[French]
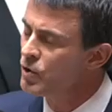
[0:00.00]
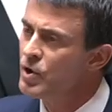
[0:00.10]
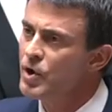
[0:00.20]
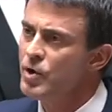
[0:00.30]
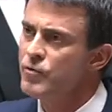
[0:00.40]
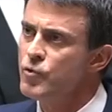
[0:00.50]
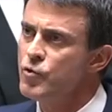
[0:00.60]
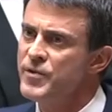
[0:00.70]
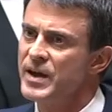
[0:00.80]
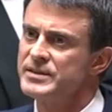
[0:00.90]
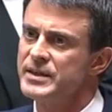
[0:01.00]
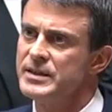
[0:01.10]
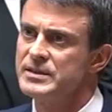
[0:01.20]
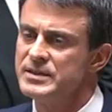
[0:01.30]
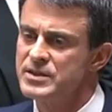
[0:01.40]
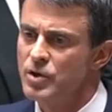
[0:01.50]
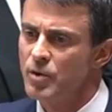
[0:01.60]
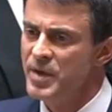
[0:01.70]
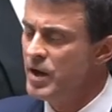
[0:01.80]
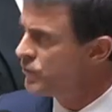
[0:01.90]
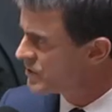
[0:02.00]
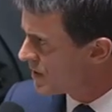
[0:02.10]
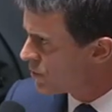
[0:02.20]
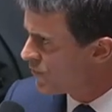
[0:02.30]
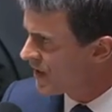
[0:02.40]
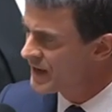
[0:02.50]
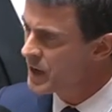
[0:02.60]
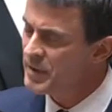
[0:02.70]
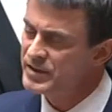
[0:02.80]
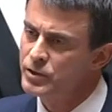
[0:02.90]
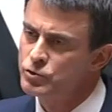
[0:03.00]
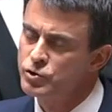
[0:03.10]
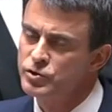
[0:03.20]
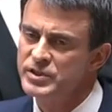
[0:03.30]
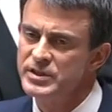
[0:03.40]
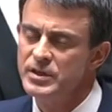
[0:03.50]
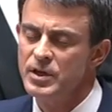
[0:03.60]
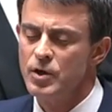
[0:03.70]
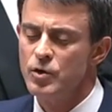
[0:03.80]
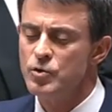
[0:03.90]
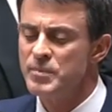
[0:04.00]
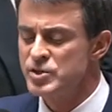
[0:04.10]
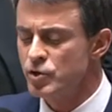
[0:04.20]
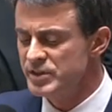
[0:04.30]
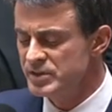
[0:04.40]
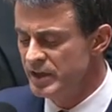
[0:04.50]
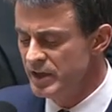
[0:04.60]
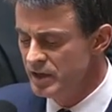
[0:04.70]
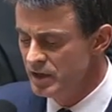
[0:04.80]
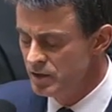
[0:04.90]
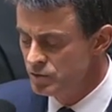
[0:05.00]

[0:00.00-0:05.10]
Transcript: vous gouvernez désormais, vous allez gouverner à partir de jeudi une majorité